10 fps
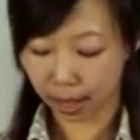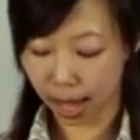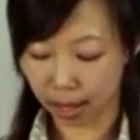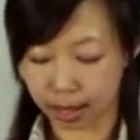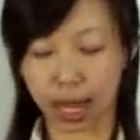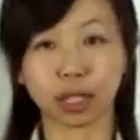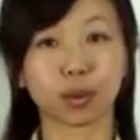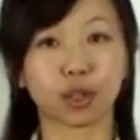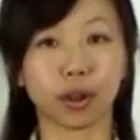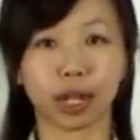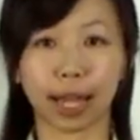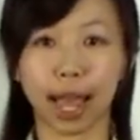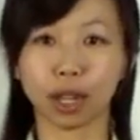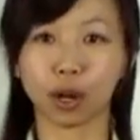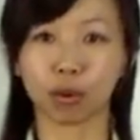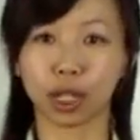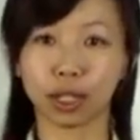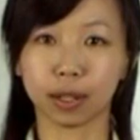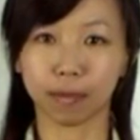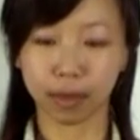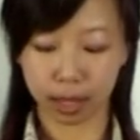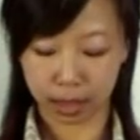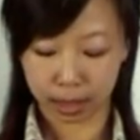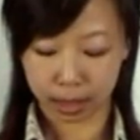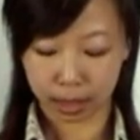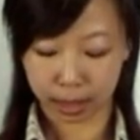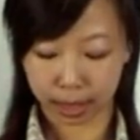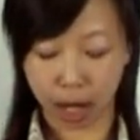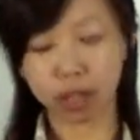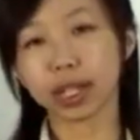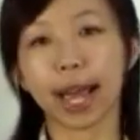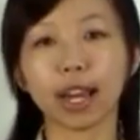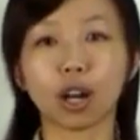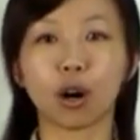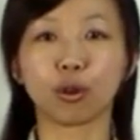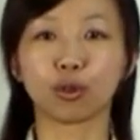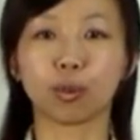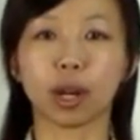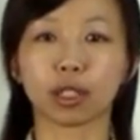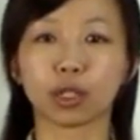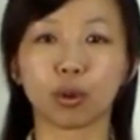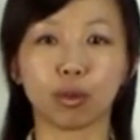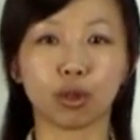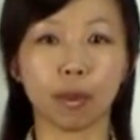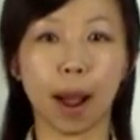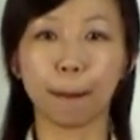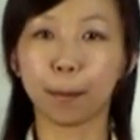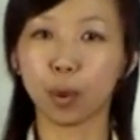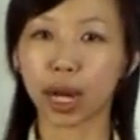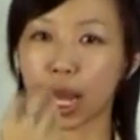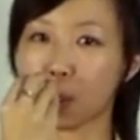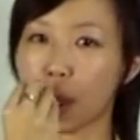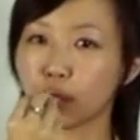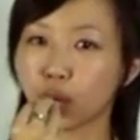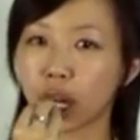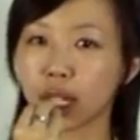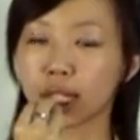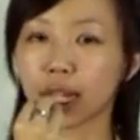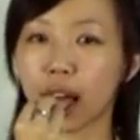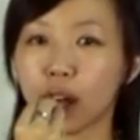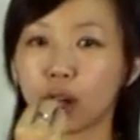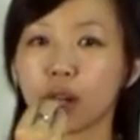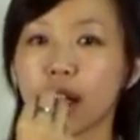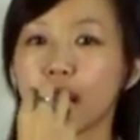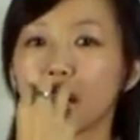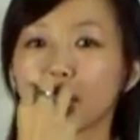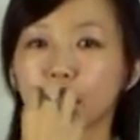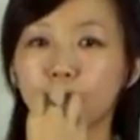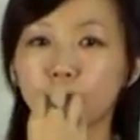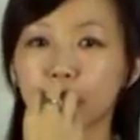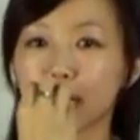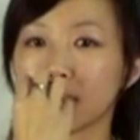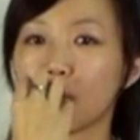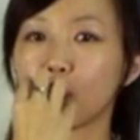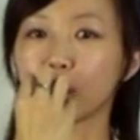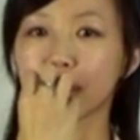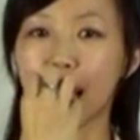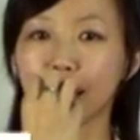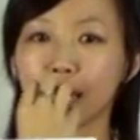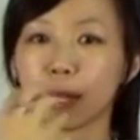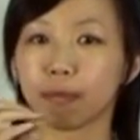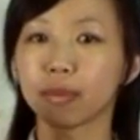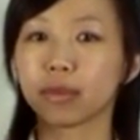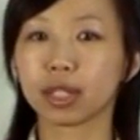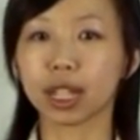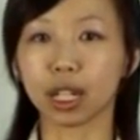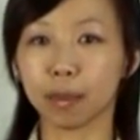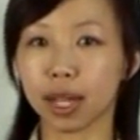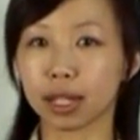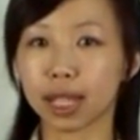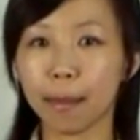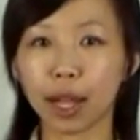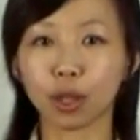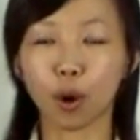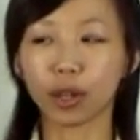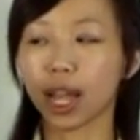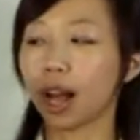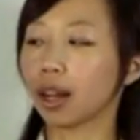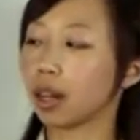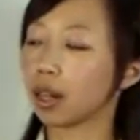看它是不是有一个开口呢？看到这个开口，就表示我们的嘴巴不可以完全合起来哦，缝隙要留大一点，像里面塞馒头一样。